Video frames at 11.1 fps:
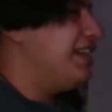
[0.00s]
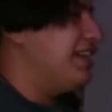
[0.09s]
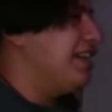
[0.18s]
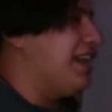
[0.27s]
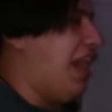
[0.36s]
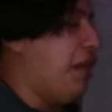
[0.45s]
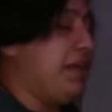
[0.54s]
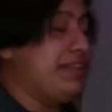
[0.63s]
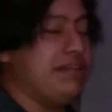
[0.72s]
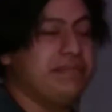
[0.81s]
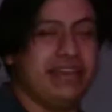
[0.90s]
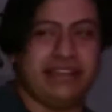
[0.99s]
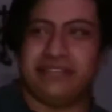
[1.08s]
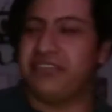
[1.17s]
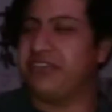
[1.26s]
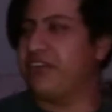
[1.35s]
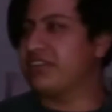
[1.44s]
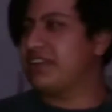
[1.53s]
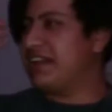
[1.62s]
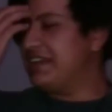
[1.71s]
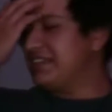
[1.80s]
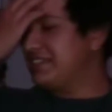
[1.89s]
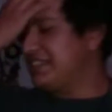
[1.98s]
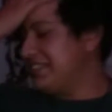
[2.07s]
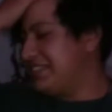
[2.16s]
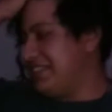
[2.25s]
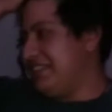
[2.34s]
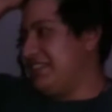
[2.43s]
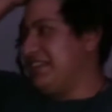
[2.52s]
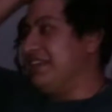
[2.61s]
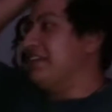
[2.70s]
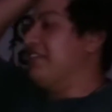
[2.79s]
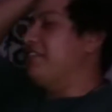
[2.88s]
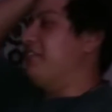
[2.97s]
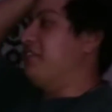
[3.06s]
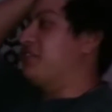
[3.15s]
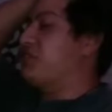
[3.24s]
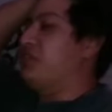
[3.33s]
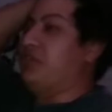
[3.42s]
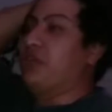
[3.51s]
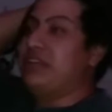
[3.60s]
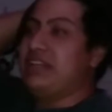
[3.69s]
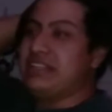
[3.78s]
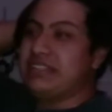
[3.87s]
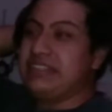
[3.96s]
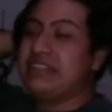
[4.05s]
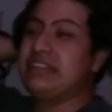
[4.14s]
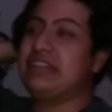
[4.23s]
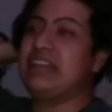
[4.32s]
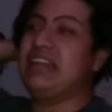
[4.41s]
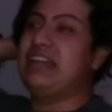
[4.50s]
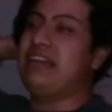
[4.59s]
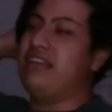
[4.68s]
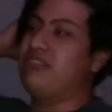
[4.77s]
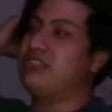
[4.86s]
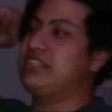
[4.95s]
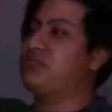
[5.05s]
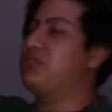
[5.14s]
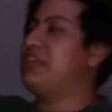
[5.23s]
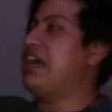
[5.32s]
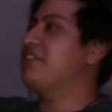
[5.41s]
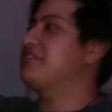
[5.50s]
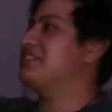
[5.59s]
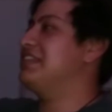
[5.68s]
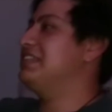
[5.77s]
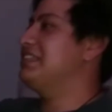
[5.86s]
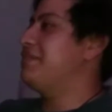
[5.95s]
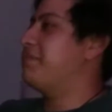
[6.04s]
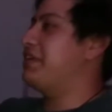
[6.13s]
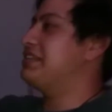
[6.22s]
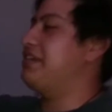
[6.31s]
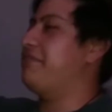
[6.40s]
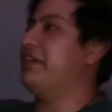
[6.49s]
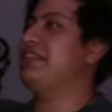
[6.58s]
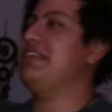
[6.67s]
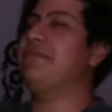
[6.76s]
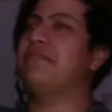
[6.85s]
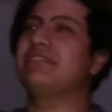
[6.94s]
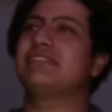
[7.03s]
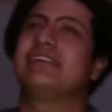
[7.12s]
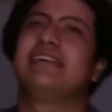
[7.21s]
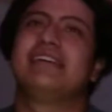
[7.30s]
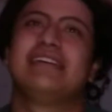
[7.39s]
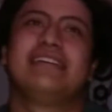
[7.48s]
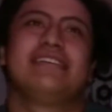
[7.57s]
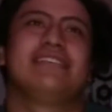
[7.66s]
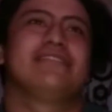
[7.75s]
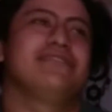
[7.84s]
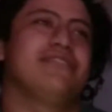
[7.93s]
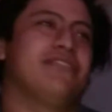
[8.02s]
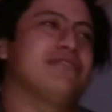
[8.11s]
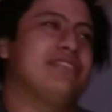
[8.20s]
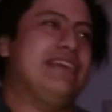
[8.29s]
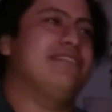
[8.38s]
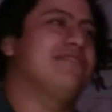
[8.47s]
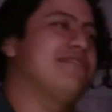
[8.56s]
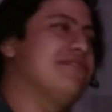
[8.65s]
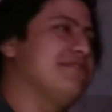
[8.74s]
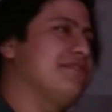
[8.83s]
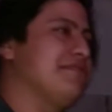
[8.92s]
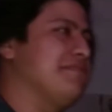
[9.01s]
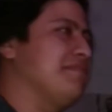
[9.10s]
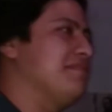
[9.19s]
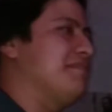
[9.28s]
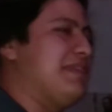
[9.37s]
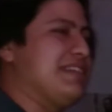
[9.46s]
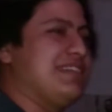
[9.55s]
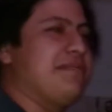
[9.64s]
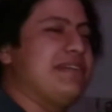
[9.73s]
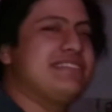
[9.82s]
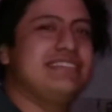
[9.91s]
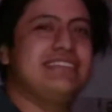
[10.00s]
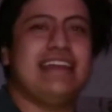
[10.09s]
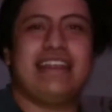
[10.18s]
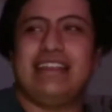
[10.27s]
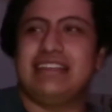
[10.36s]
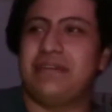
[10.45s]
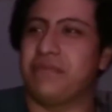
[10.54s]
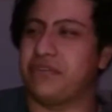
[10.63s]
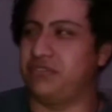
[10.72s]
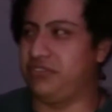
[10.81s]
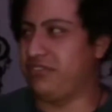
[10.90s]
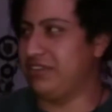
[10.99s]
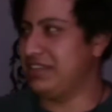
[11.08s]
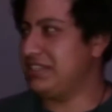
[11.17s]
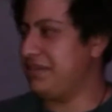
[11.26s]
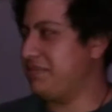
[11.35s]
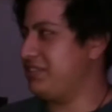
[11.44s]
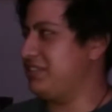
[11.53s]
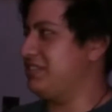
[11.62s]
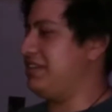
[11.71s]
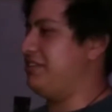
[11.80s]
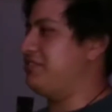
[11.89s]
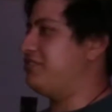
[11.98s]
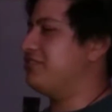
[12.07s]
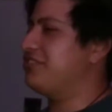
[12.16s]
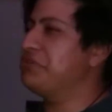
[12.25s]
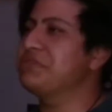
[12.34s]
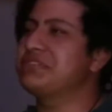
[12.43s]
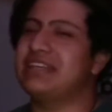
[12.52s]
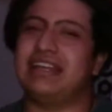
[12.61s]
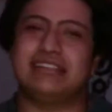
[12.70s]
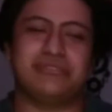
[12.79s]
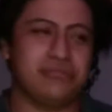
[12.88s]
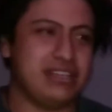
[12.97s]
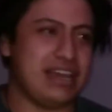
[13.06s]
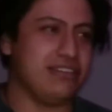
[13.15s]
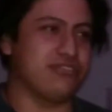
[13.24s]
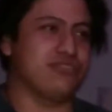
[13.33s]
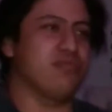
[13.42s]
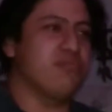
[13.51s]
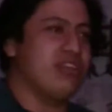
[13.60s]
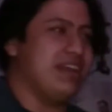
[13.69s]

Eh, ahora también, otra es este, los condones que los estudiados les dicen preservativos. Yo tengo hasta bachiller, le llamo condones, seamos sinceros. No soy un ser estudiado, soy